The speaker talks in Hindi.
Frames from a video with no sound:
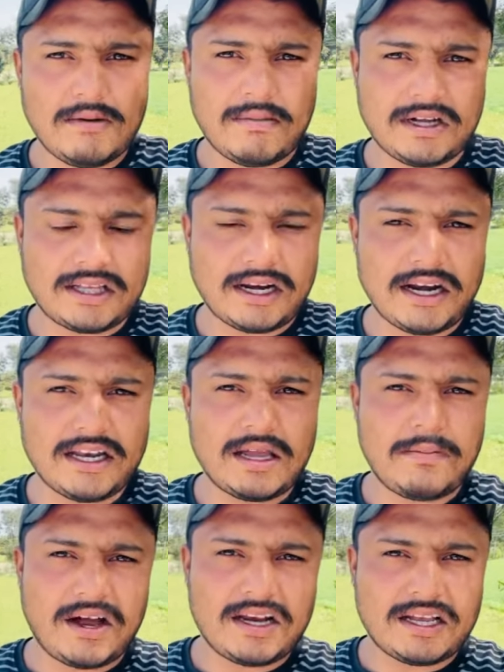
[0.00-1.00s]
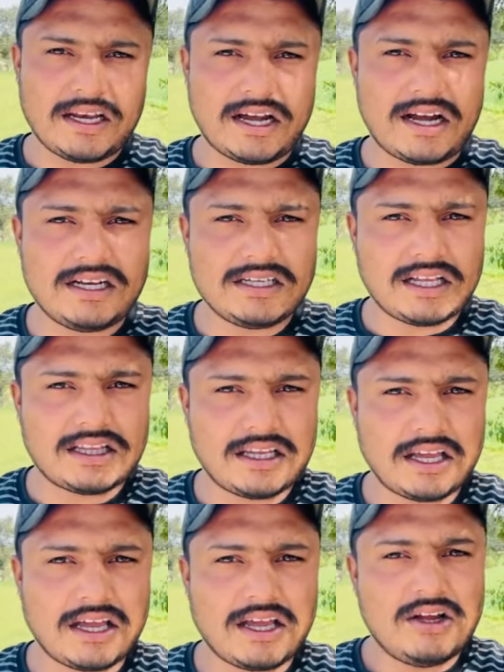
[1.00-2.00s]
माता रानी की पालकी निकाली जाती
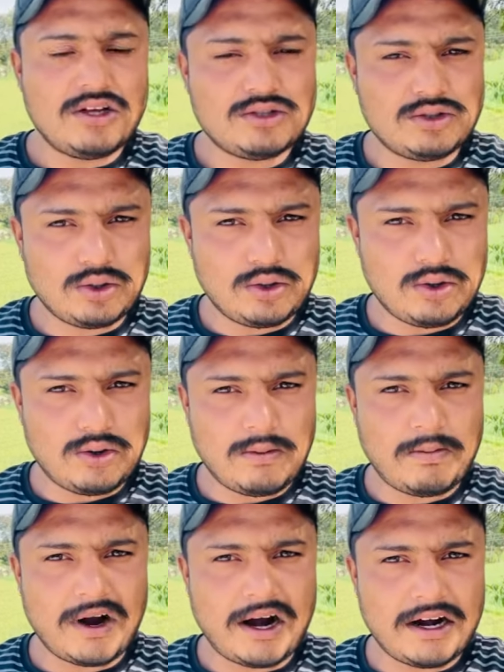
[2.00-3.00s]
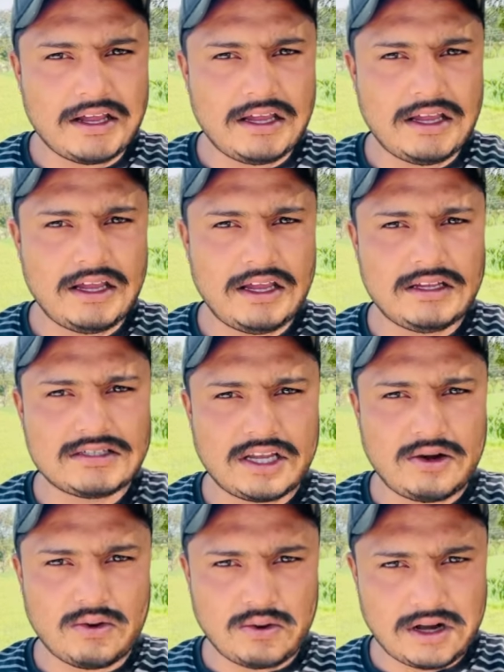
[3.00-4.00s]
है जो पहाड़ी से
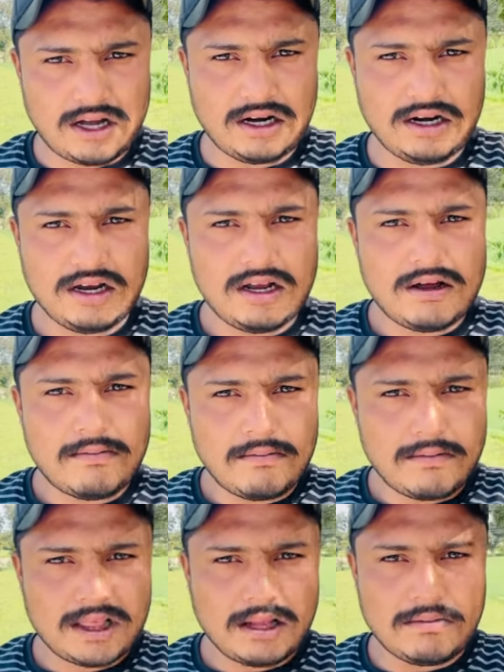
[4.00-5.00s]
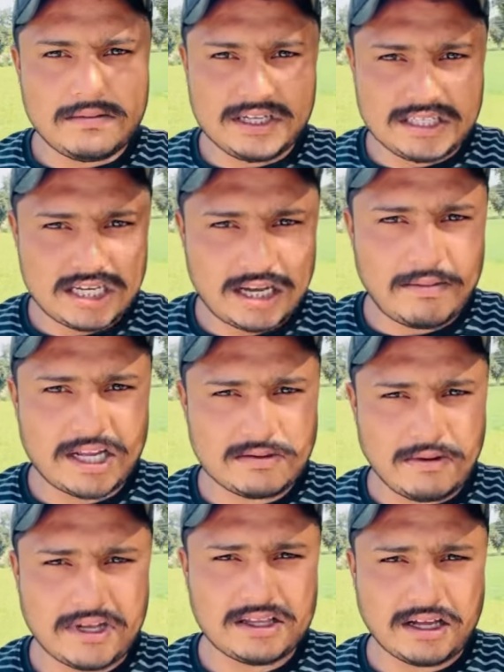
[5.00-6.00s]
होकर मतलब नीचे
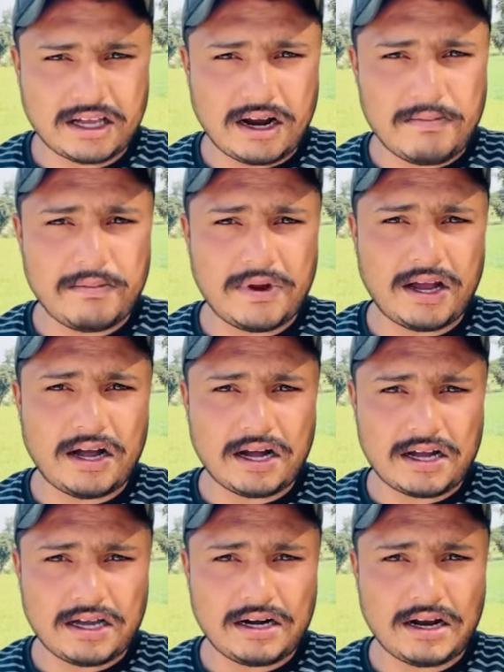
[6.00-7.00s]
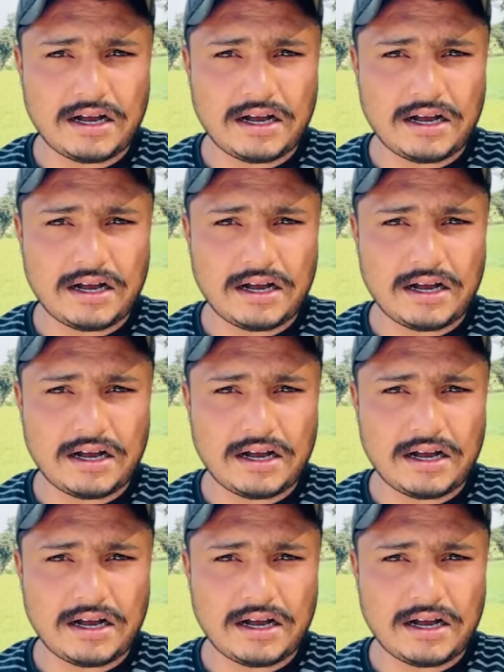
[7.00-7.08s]
भैंसवा माता ग्राम में आकर